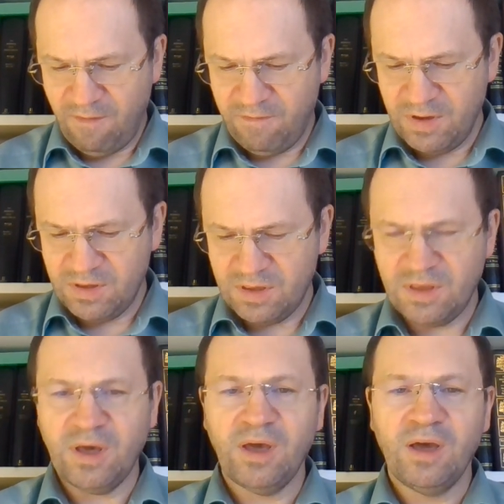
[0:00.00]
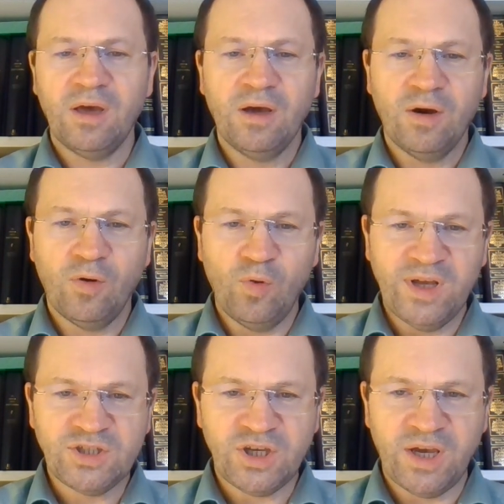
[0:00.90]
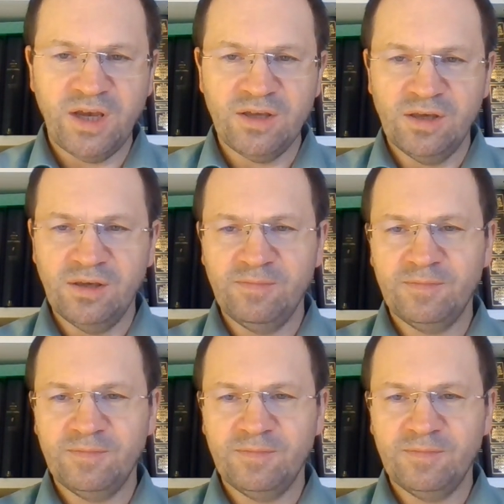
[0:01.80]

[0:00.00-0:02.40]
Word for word: wyście uleczeni